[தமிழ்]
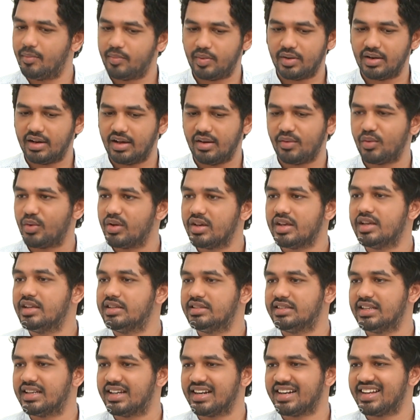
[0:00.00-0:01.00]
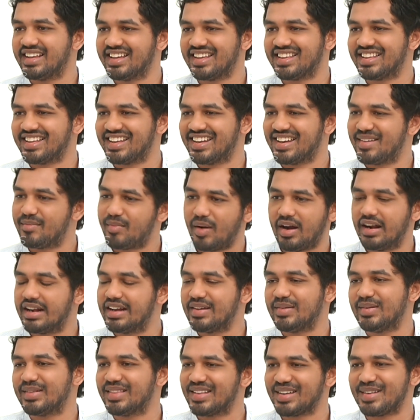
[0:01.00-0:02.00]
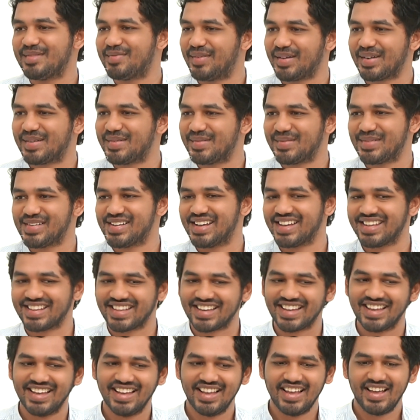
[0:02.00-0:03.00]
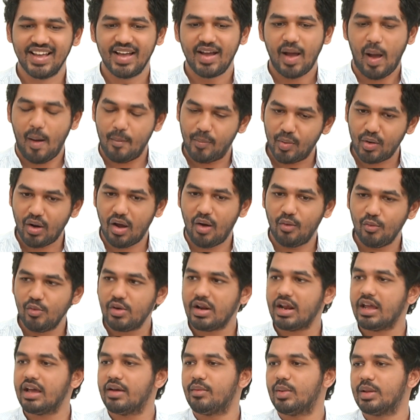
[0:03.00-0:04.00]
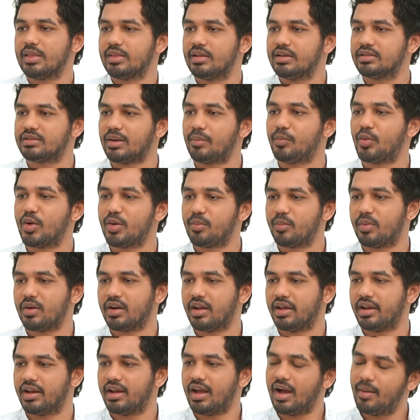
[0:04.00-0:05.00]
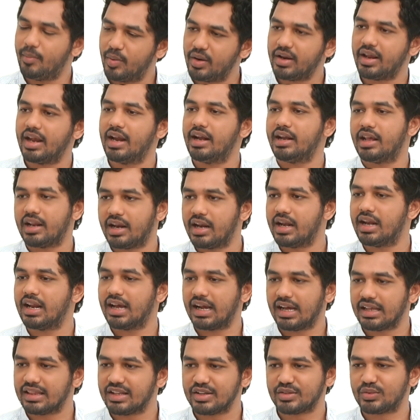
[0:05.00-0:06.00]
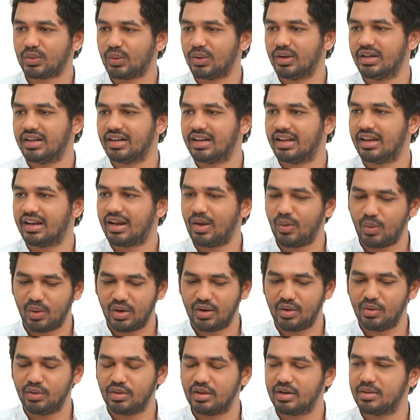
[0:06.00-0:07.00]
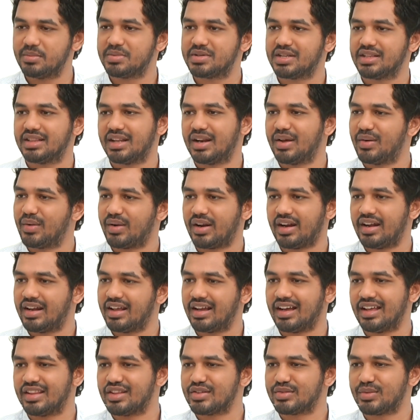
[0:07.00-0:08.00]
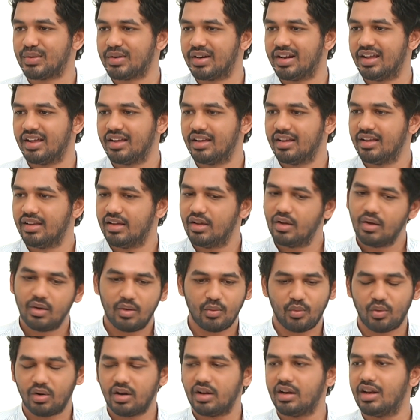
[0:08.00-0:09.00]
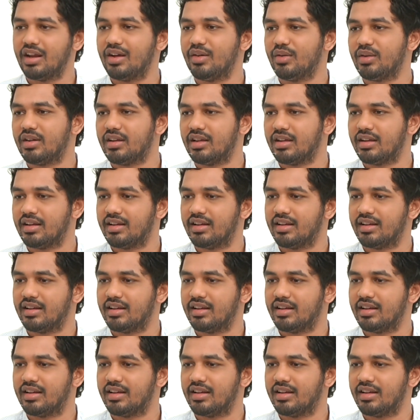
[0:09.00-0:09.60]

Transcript: அப்படிலாம் அவ்வளோ ஈஸி கிடையாது நீ பாட்டுக்கு வந்துலாம் பண்ண முடியாது அப்புறம் அவரே வந்து சப்போர்ட் பண்ணார் அப்புறம் கேட்டார் என்ன கதை சொல்லுன்னு நான் ஒரு இருபது நிமிஷத்தில் அவர்கிட்ட கதை சொன்னேன் உடனே அவர்